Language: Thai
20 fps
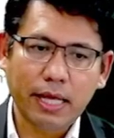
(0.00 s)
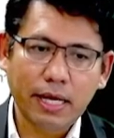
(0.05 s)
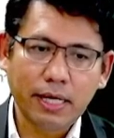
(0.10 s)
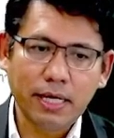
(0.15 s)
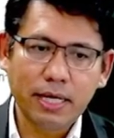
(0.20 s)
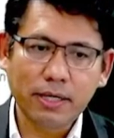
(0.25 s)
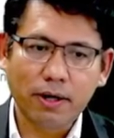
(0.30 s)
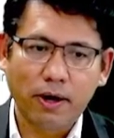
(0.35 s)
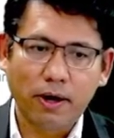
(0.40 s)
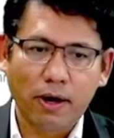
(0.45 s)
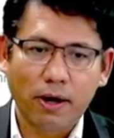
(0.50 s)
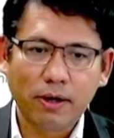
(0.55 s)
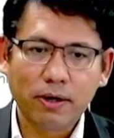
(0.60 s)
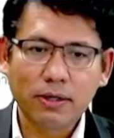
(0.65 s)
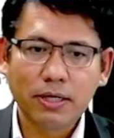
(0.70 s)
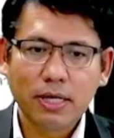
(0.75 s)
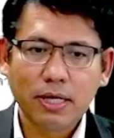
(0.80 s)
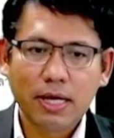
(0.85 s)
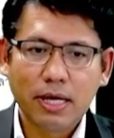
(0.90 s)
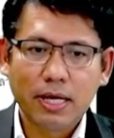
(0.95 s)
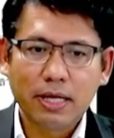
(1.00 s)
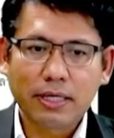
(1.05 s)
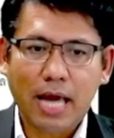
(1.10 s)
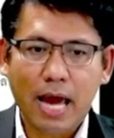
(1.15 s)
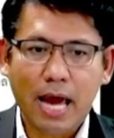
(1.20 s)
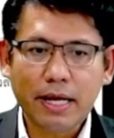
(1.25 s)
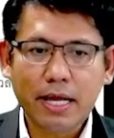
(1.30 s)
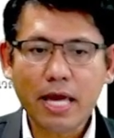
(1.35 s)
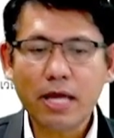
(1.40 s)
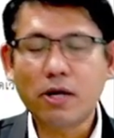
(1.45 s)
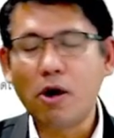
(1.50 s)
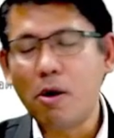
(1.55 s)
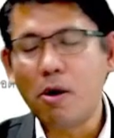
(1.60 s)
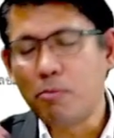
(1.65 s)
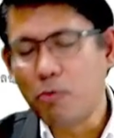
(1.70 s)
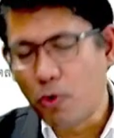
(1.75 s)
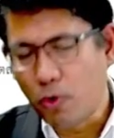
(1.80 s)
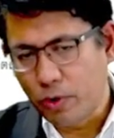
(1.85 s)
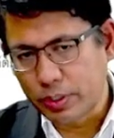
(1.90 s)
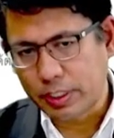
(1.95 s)
ในเรื่องของการให้ข้อ
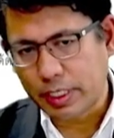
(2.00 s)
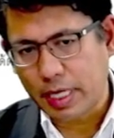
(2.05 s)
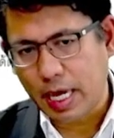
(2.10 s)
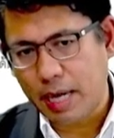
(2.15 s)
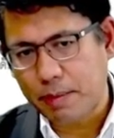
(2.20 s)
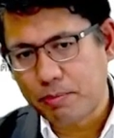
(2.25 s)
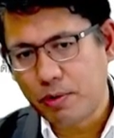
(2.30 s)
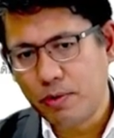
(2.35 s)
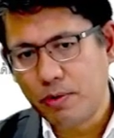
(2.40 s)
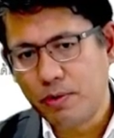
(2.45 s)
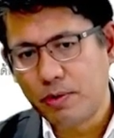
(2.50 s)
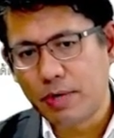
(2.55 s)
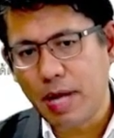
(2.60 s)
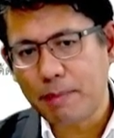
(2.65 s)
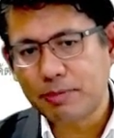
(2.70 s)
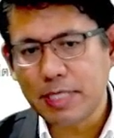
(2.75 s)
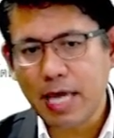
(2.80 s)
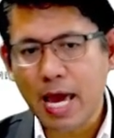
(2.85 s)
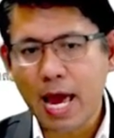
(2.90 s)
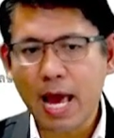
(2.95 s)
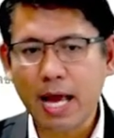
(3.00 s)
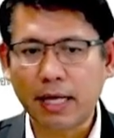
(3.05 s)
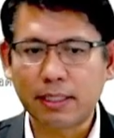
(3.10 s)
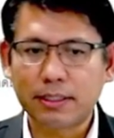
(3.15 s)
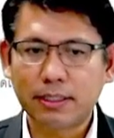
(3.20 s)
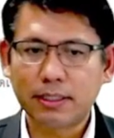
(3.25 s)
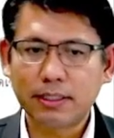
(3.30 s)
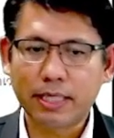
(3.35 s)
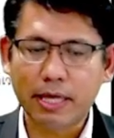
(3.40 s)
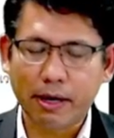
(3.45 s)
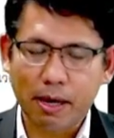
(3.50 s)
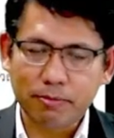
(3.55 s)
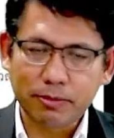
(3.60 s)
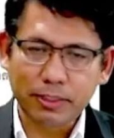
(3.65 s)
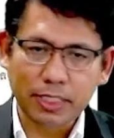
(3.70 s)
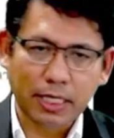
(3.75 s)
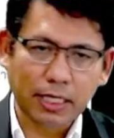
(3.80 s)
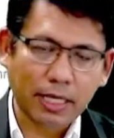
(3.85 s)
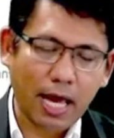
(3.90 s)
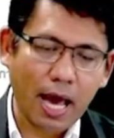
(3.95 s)
มูลแก่ผู้รับจ้างเกี่ยวกับ
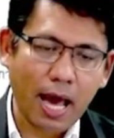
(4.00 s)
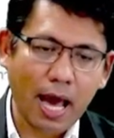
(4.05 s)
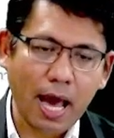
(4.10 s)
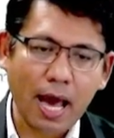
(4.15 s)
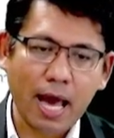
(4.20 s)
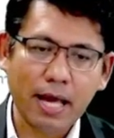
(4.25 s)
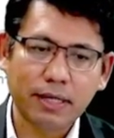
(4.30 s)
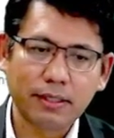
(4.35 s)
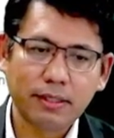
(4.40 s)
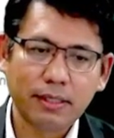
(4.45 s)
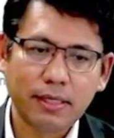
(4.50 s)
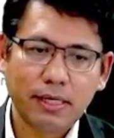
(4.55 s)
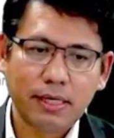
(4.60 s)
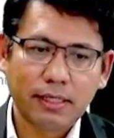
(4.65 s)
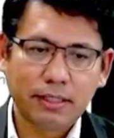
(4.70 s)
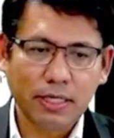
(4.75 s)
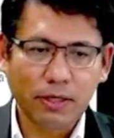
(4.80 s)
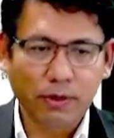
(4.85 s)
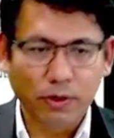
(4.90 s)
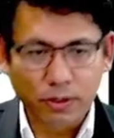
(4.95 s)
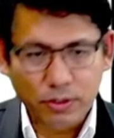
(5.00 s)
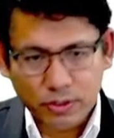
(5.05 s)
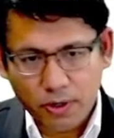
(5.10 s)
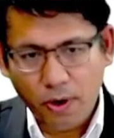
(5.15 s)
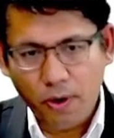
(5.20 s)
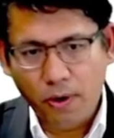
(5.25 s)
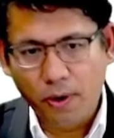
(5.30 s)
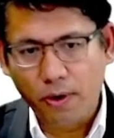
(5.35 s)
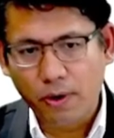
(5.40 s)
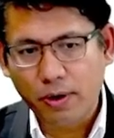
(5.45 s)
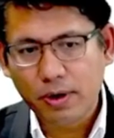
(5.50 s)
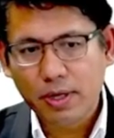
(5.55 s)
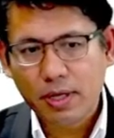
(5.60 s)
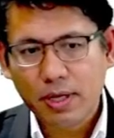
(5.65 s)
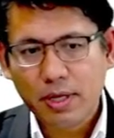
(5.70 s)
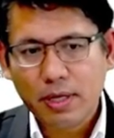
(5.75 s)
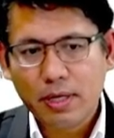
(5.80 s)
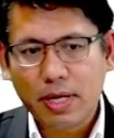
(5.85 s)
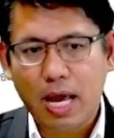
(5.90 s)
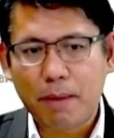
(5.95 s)
สินค้าที่ขนส่ง
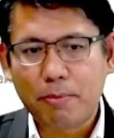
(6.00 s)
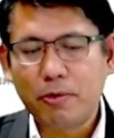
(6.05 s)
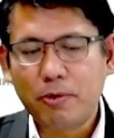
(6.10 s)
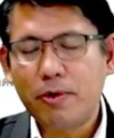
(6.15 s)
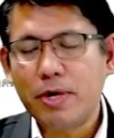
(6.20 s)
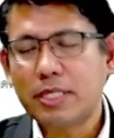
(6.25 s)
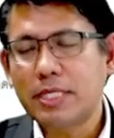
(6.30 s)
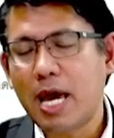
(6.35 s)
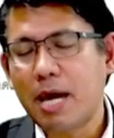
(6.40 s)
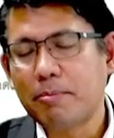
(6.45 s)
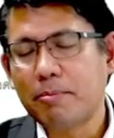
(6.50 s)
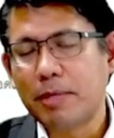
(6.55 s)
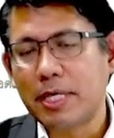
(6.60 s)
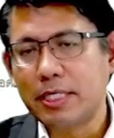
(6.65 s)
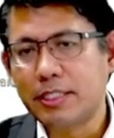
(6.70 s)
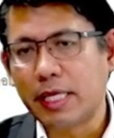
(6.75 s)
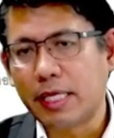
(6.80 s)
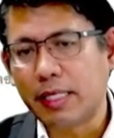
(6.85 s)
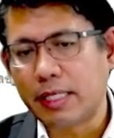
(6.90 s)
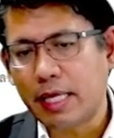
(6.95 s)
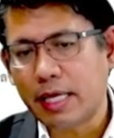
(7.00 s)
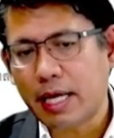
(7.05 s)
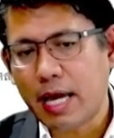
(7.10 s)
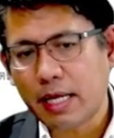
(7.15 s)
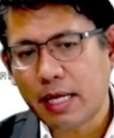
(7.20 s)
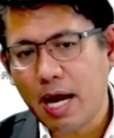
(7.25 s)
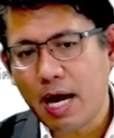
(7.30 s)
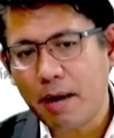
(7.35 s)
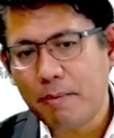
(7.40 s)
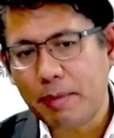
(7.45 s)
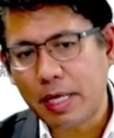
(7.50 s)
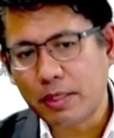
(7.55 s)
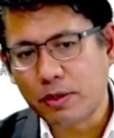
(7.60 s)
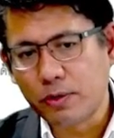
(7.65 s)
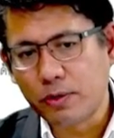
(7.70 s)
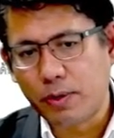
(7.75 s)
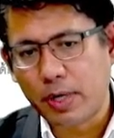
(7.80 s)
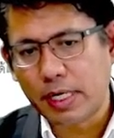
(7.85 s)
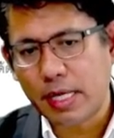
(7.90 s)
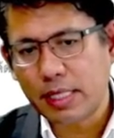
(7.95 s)
ผู้ว่าจ้างมีสิทธิ์ในการเข้าไป
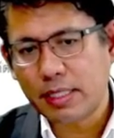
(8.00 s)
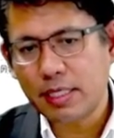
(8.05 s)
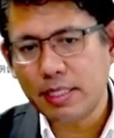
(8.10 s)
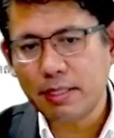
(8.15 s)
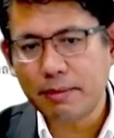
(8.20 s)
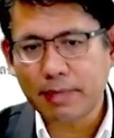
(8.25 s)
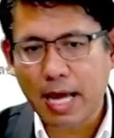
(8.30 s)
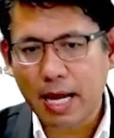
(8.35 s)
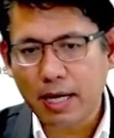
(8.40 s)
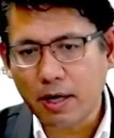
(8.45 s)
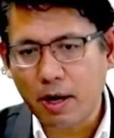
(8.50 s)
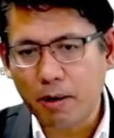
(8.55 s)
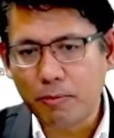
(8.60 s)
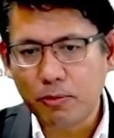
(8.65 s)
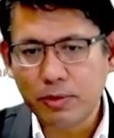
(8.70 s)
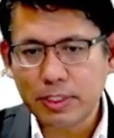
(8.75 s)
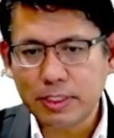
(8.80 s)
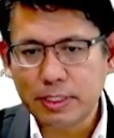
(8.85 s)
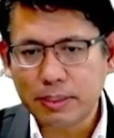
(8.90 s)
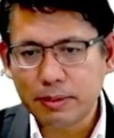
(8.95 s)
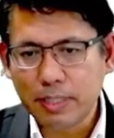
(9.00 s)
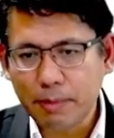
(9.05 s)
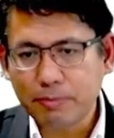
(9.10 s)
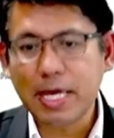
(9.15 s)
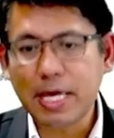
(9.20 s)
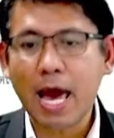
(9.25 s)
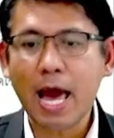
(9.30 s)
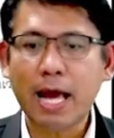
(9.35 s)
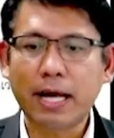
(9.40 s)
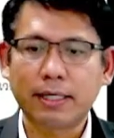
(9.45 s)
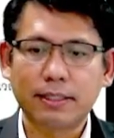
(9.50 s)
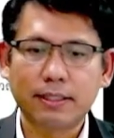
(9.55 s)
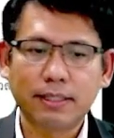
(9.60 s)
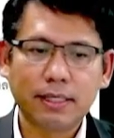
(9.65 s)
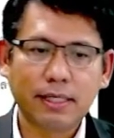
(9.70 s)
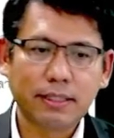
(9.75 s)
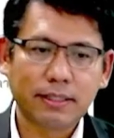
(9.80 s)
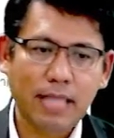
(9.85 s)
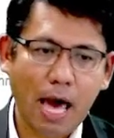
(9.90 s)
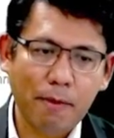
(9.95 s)
ตรวจในที่ทำการของผู้รับจ้าง
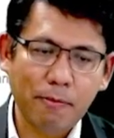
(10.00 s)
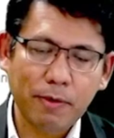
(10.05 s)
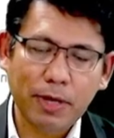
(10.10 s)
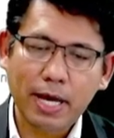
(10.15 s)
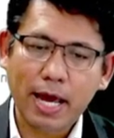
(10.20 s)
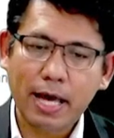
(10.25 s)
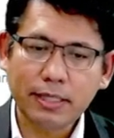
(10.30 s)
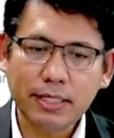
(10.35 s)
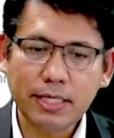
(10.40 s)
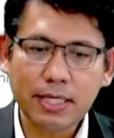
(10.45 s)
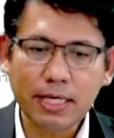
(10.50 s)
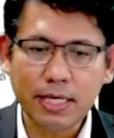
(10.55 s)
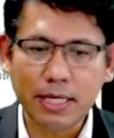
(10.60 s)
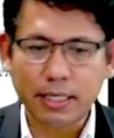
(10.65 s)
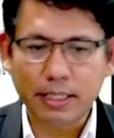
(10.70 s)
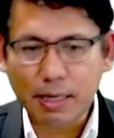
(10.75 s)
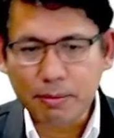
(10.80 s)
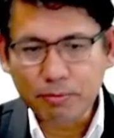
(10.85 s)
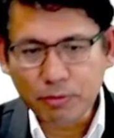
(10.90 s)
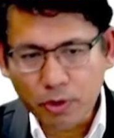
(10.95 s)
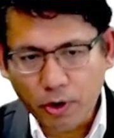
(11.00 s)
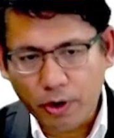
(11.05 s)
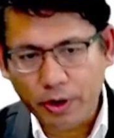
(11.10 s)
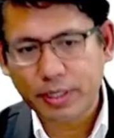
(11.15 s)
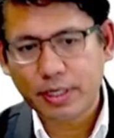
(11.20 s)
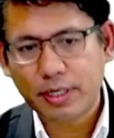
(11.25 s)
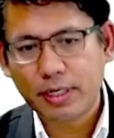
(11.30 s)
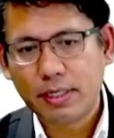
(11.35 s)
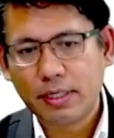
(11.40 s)
ตามเวลาที่กำหนด